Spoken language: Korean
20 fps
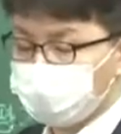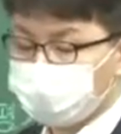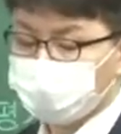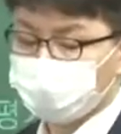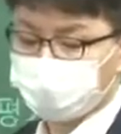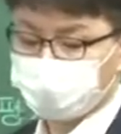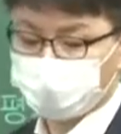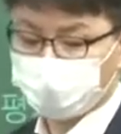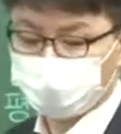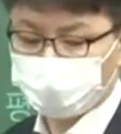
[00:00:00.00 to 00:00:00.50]
붙는
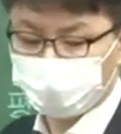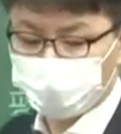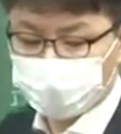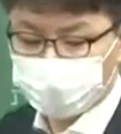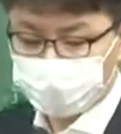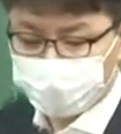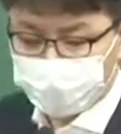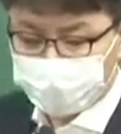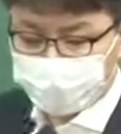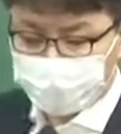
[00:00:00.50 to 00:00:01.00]
거예요.
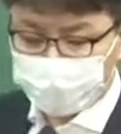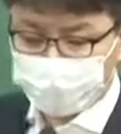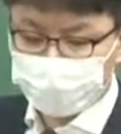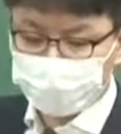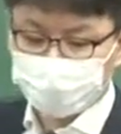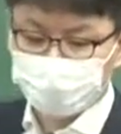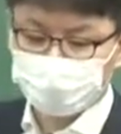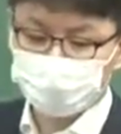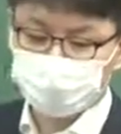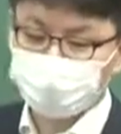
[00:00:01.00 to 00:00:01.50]

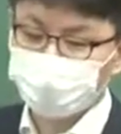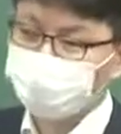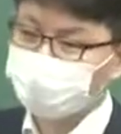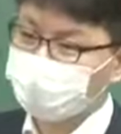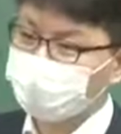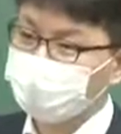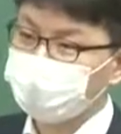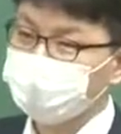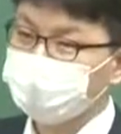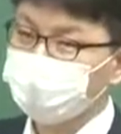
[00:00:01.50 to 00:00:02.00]
이걸
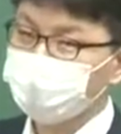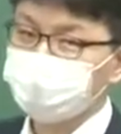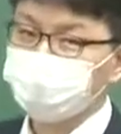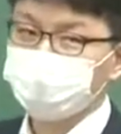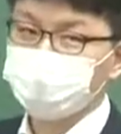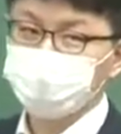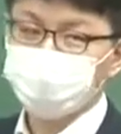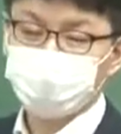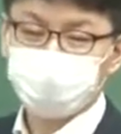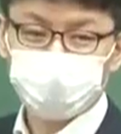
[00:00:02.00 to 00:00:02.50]
잘 인지,
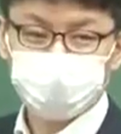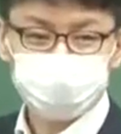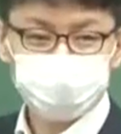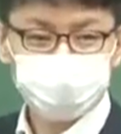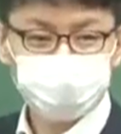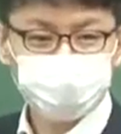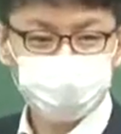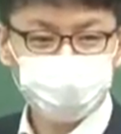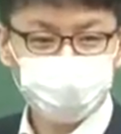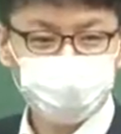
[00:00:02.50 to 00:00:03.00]
인지를
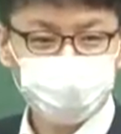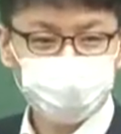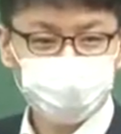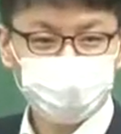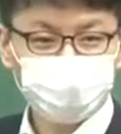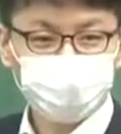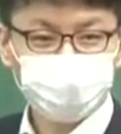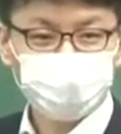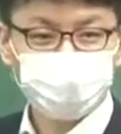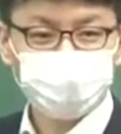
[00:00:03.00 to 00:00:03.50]
하시고
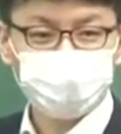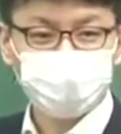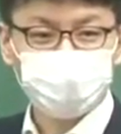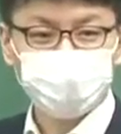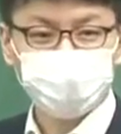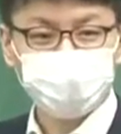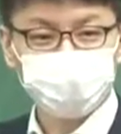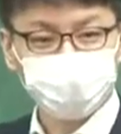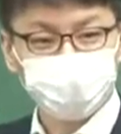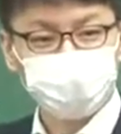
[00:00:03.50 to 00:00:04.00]
이제
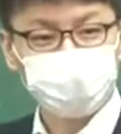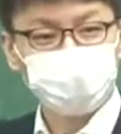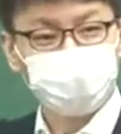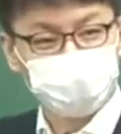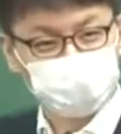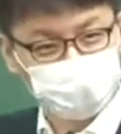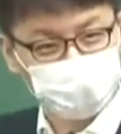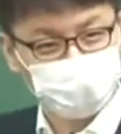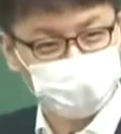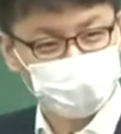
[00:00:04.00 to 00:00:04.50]
앞으로 공부를
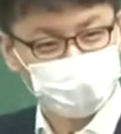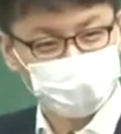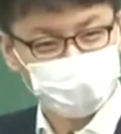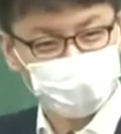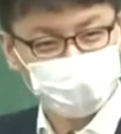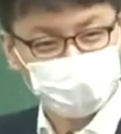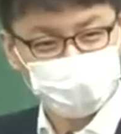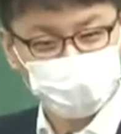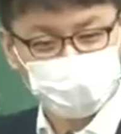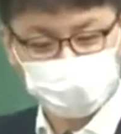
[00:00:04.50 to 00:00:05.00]
하셔야 돼요.
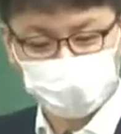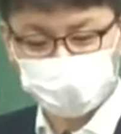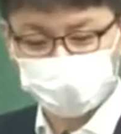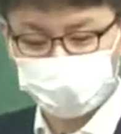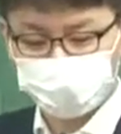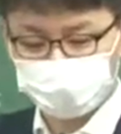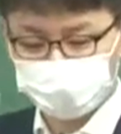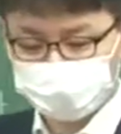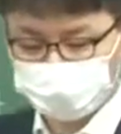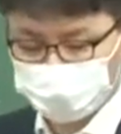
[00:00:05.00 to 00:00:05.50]
하셔야
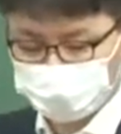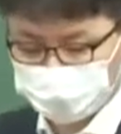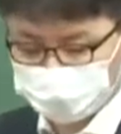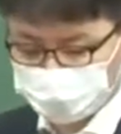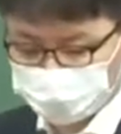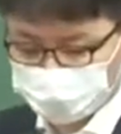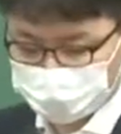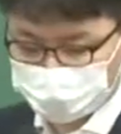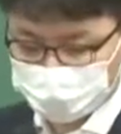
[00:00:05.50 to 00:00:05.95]
되죠. 자,